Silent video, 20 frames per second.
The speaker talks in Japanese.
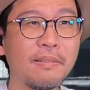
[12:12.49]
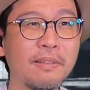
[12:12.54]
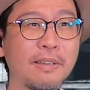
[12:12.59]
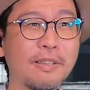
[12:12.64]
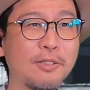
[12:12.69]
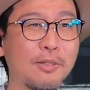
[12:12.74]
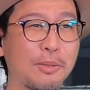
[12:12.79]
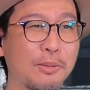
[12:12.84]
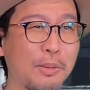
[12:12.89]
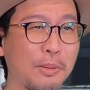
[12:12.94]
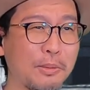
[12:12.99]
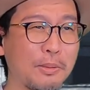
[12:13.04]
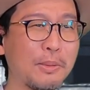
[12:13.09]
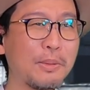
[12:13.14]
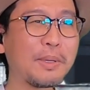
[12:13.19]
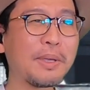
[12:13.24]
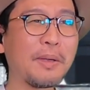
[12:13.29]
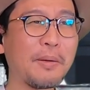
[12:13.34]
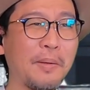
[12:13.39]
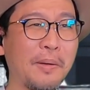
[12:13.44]
いや、それ取っ
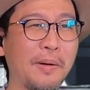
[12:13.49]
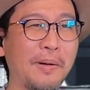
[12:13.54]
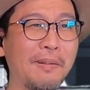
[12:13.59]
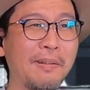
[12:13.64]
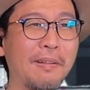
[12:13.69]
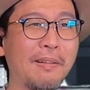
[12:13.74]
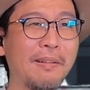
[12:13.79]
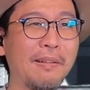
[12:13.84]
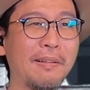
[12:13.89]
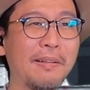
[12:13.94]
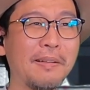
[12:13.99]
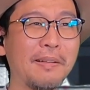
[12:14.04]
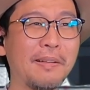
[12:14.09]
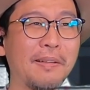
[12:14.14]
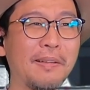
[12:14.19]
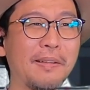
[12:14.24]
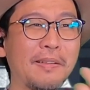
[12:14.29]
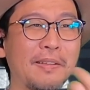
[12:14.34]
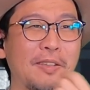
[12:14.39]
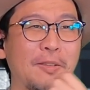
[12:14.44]
とけよ。
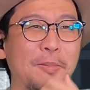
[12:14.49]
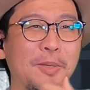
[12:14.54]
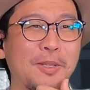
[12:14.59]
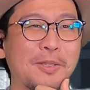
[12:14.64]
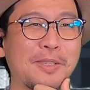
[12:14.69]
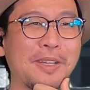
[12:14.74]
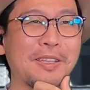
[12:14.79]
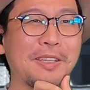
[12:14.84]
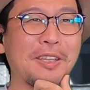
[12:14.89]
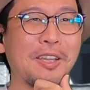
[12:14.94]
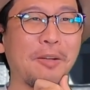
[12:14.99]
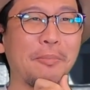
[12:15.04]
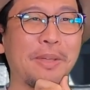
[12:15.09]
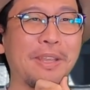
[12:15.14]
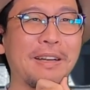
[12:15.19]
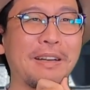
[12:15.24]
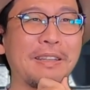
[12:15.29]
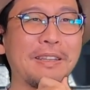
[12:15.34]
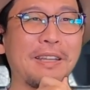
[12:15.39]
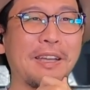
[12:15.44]
ひみらさんに食
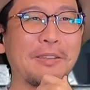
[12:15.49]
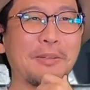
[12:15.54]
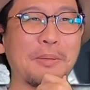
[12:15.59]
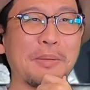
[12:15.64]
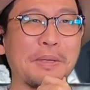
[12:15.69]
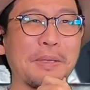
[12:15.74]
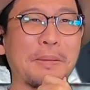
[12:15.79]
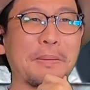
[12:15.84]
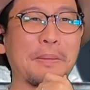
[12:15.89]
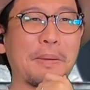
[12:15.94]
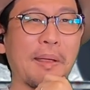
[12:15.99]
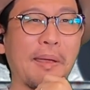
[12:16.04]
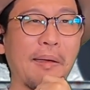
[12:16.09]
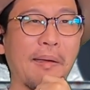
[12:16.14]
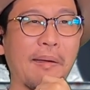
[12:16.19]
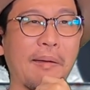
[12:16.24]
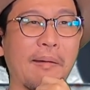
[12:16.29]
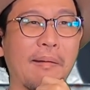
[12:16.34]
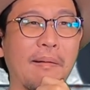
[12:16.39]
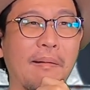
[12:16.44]
べられないといいけど
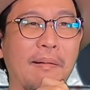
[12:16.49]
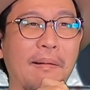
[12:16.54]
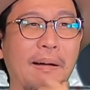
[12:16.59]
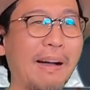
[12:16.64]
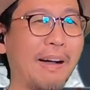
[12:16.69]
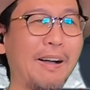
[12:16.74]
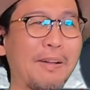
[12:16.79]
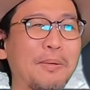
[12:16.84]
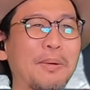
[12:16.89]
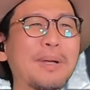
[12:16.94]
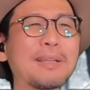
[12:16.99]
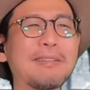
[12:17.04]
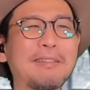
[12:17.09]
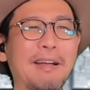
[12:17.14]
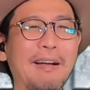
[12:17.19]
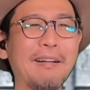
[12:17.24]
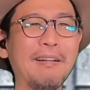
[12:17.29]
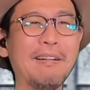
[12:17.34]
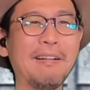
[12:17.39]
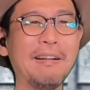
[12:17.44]
ね。ああ、よかっ
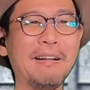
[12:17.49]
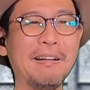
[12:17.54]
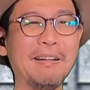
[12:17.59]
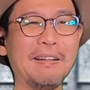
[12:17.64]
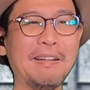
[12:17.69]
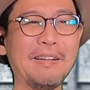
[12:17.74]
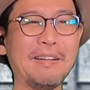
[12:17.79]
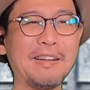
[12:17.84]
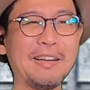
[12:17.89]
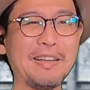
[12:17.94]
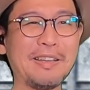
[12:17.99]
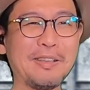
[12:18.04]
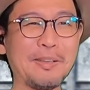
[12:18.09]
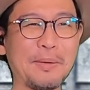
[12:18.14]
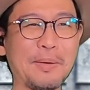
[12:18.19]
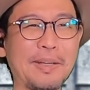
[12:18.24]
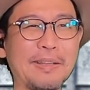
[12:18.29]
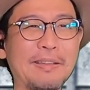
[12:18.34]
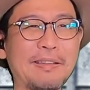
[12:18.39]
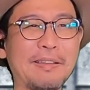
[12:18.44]
た。
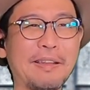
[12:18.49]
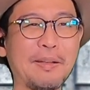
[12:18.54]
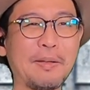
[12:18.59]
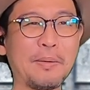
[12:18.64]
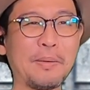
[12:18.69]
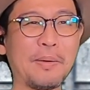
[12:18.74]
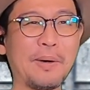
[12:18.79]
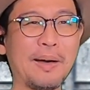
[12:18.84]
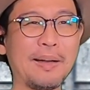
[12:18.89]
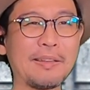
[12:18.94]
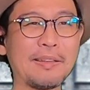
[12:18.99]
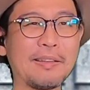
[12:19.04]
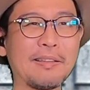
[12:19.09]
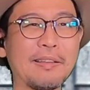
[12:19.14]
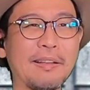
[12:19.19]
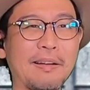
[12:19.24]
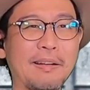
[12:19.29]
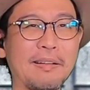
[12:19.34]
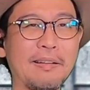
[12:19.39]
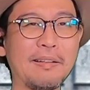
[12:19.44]
よかったよ、あっ
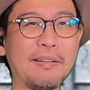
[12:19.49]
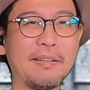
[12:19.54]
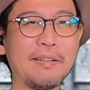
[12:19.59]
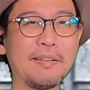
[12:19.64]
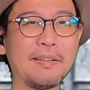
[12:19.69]
た。